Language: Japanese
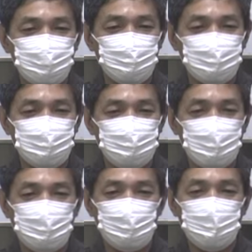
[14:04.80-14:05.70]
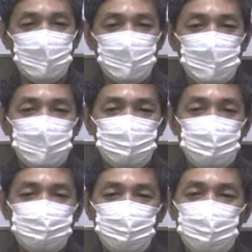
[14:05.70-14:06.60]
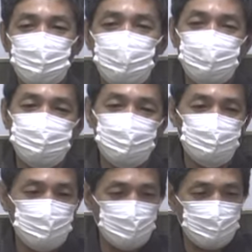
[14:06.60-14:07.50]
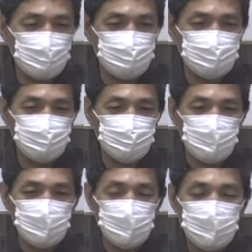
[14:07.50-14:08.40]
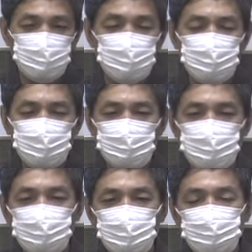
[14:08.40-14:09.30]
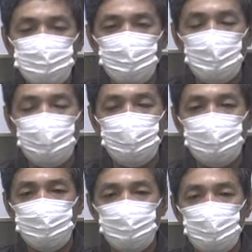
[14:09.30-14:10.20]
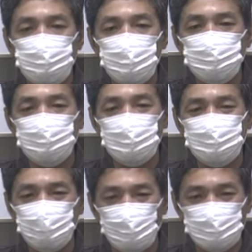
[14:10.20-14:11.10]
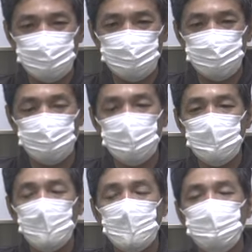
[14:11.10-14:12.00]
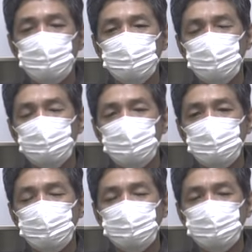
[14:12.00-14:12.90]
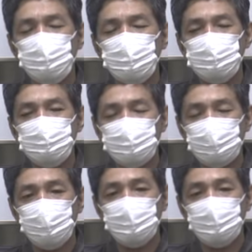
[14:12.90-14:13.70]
と言いましたが情けは人のためならず慈悲優しさは孤独を超越する非常に重要な手で